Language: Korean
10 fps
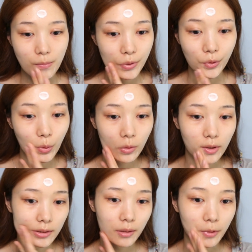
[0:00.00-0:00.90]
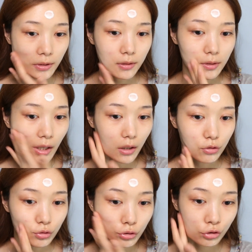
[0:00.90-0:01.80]
비교를 하자면은
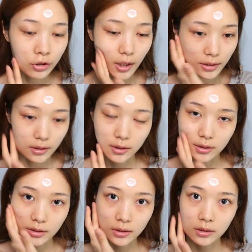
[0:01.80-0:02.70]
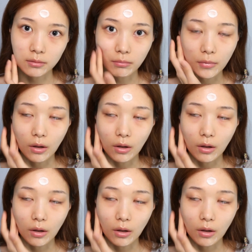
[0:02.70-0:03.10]
울트라 리치는